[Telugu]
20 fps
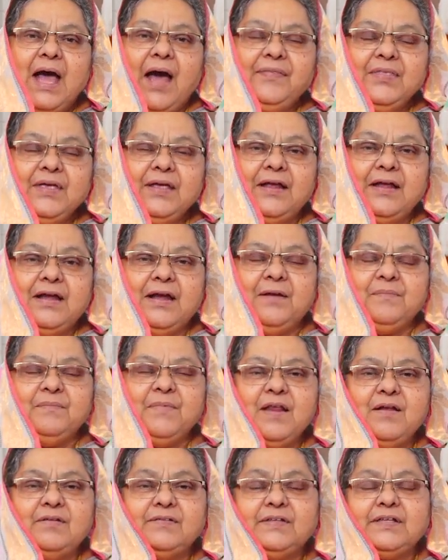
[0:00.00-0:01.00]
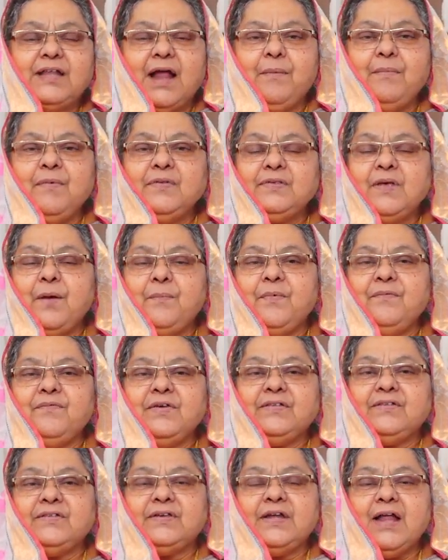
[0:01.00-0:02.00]
అందుకన్నాడు మీరు శ్రమ
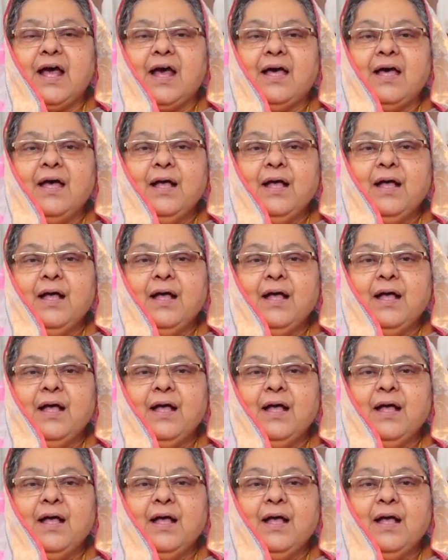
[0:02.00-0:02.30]
సంభవించిన